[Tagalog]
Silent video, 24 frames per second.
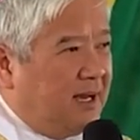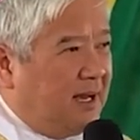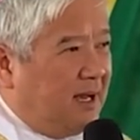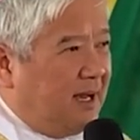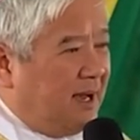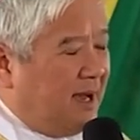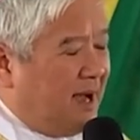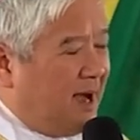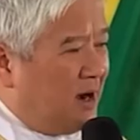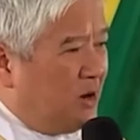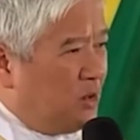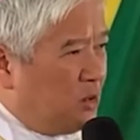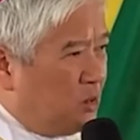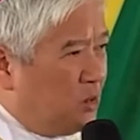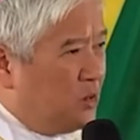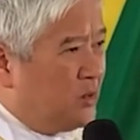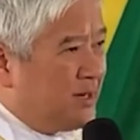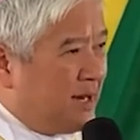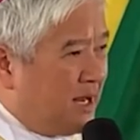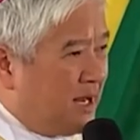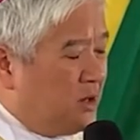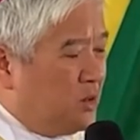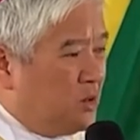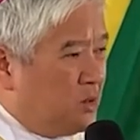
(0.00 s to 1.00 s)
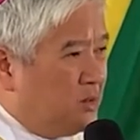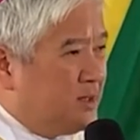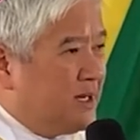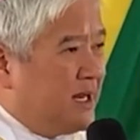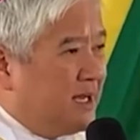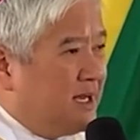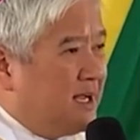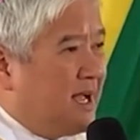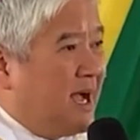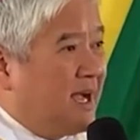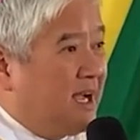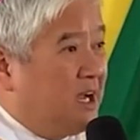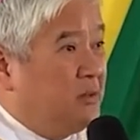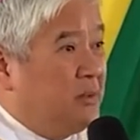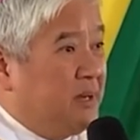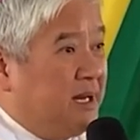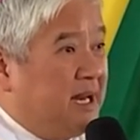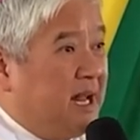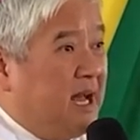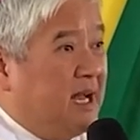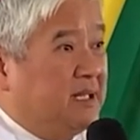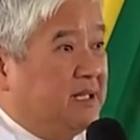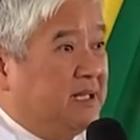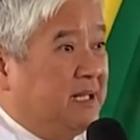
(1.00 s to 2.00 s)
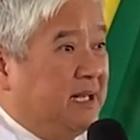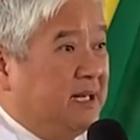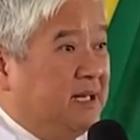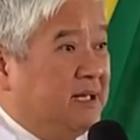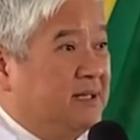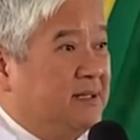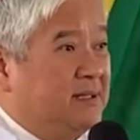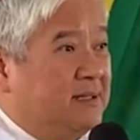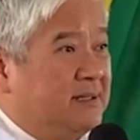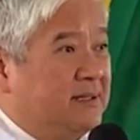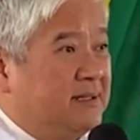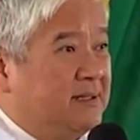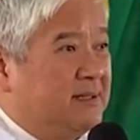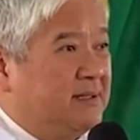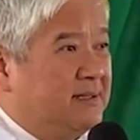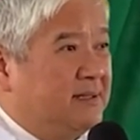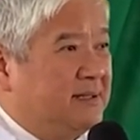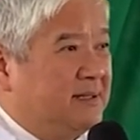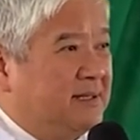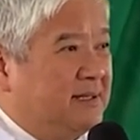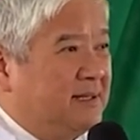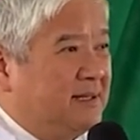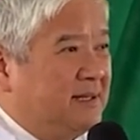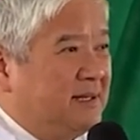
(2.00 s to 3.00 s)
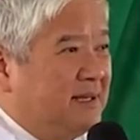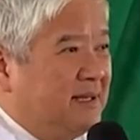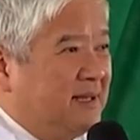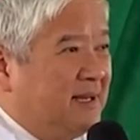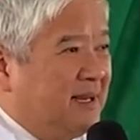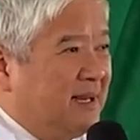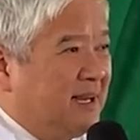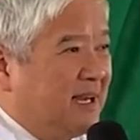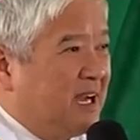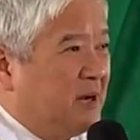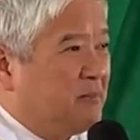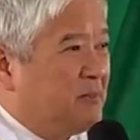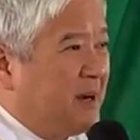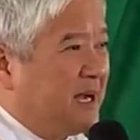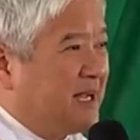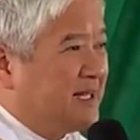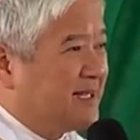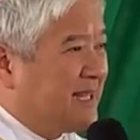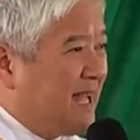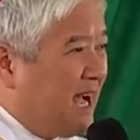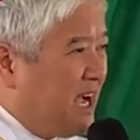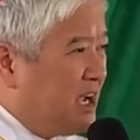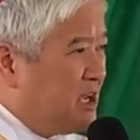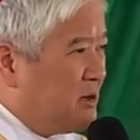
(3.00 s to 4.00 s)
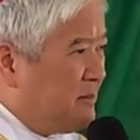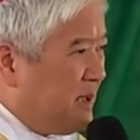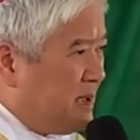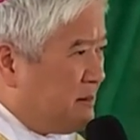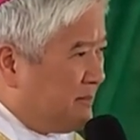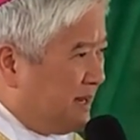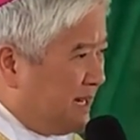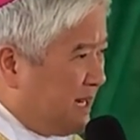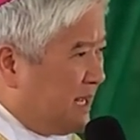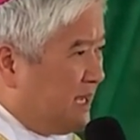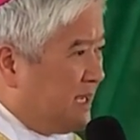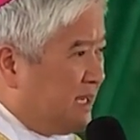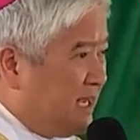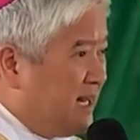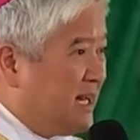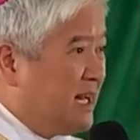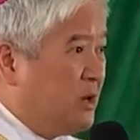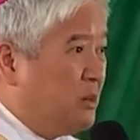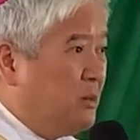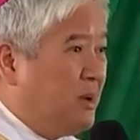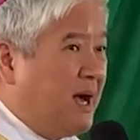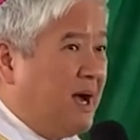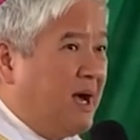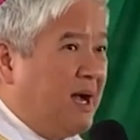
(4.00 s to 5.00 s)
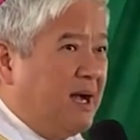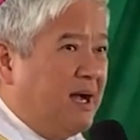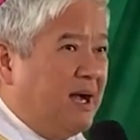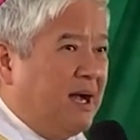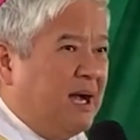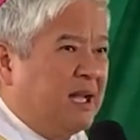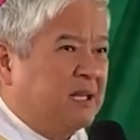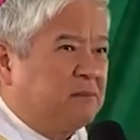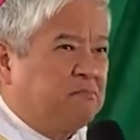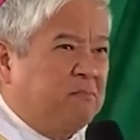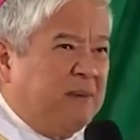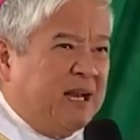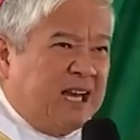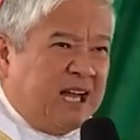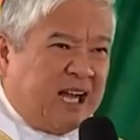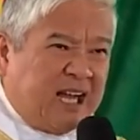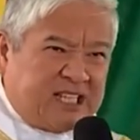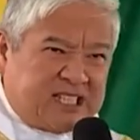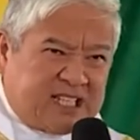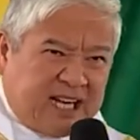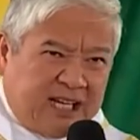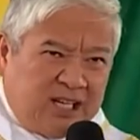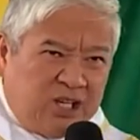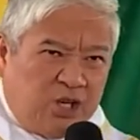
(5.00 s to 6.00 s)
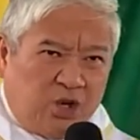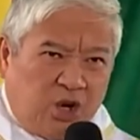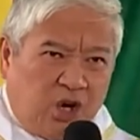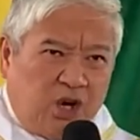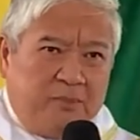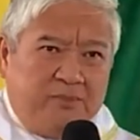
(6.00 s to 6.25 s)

Ang unang-unang gagawin natin, kapag tayo may maling ginawa at malakas ang loob